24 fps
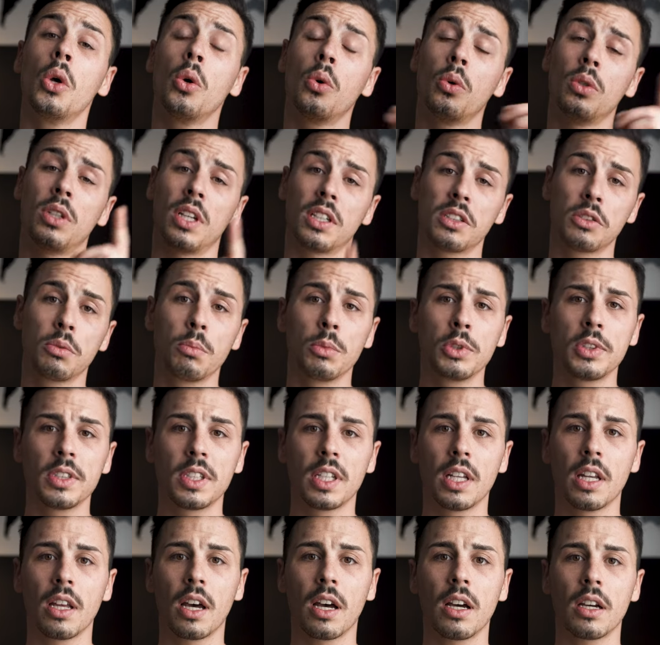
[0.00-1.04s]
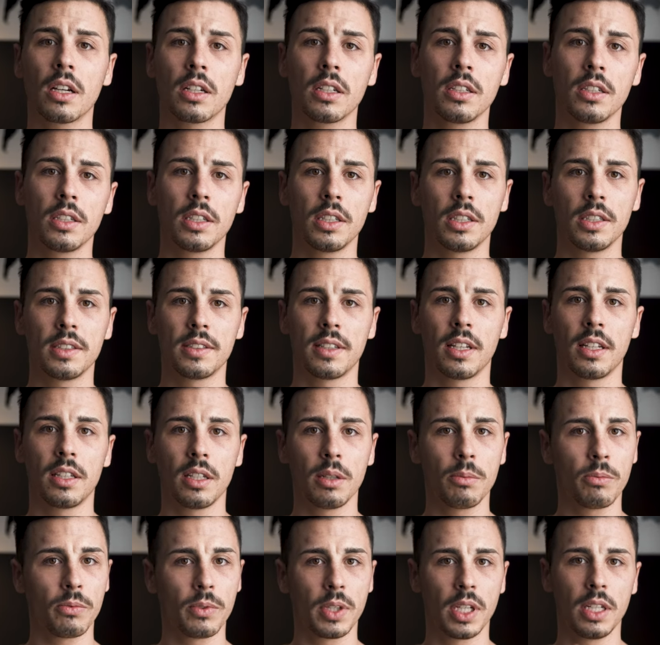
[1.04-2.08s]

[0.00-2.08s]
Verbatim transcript: Und dazu muss ich sagen, ist der Tipp,